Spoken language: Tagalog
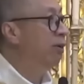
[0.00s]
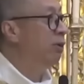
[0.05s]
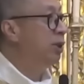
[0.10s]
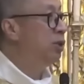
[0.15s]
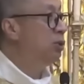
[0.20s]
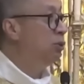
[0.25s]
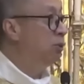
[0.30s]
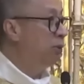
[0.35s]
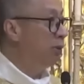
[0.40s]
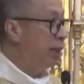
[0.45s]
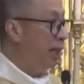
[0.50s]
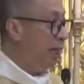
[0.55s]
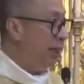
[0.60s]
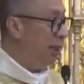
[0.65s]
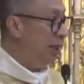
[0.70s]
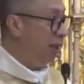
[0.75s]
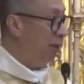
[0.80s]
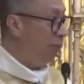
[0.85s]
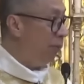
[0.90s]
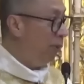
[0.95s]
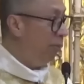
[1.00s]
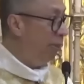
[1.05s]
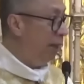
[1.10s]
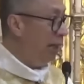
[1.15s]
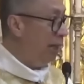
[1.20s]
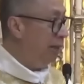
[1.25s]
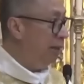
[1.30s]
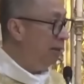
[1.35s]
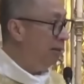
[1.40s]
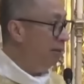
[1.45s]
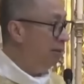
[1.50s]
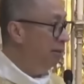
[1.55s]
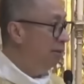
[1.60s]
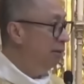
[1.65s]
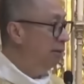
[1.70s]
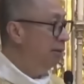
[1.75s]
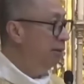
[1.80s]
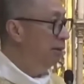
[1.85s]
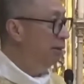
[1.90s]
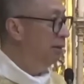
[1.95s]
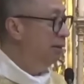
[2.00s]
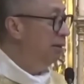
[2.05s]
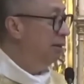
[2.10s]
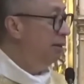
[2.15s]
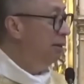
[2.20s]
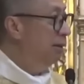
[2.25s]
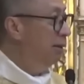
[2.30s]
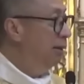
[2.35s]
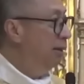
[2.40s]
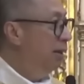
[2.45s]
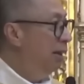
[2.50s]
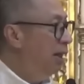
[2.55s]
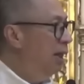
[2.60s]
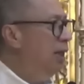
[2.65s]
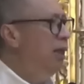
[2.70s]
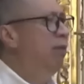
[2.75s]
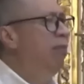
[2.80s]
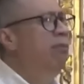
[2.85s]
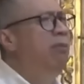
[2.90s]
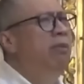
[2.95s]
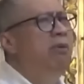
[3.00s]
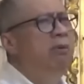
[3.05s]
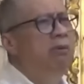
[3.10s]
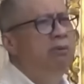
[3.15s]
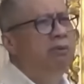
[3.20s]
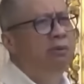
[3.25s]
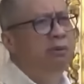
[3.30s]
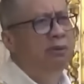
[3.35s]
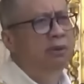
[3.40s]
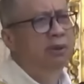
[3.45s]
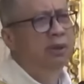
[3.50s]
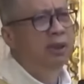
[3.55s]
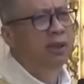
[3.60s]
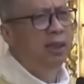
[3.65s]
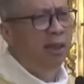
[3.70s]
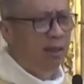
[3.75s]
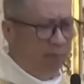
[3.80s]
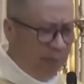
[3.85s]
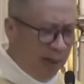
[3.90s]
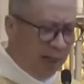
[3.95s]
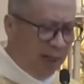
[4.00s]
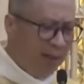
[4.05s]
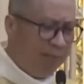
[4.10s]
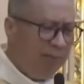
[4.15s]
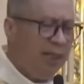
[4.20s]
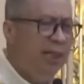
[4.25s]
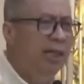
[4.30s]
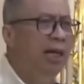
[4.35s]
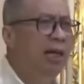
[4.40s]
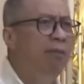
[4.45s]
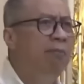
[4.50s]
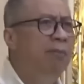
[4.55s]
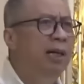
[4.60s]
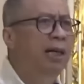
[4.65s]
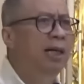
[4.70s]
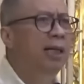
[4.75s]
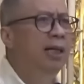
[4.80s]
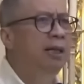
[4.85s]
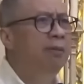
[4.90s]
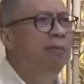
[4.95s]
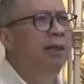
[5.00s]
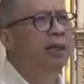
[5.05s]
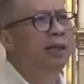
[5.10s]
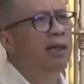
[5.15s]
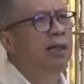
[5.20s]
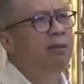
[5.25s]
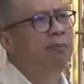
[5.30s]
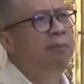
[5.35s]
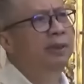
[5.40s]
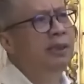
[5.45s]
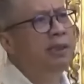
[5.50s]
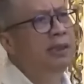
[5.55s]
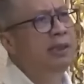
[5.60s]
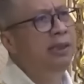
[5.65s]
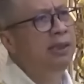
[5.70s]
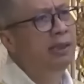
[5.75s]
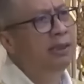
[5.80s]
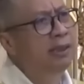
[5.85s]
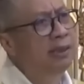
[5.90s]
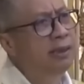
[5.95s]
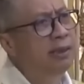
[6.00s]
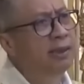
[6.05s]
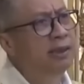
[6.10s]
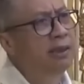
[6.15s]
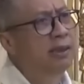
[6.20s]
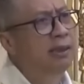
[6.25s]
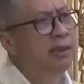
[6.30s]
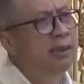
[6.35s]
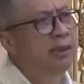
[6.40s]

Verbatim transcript: kung ano itsura, hindi pa ba? Na? Alam mo, mga minamahal mga kapatid,